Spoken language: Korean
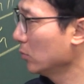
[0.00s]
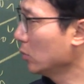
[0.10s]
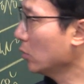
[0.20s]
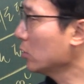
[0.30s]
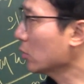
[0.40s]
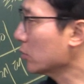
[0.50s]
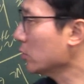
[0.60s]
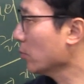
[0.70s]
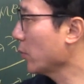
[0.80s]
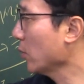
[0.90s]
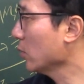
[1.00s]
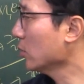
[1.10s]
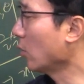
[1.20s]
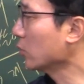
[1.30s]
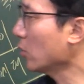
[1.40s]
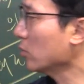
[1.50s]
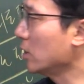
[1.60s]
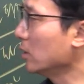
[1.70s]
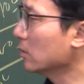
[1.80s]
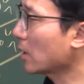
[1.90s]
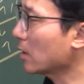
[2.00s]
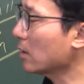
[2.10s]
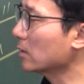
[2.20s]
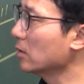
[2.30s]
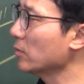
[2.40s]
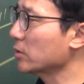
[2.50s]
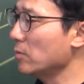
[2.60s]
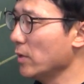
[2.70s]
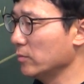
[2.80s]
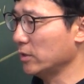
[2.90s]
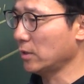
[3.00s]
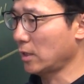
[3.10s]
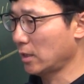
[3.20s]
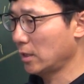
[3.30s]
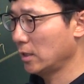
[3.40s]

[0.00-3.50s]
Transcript: 이런 역설적 표현은 어떤 기능을 하는가 그것만 설명하면 되잖아.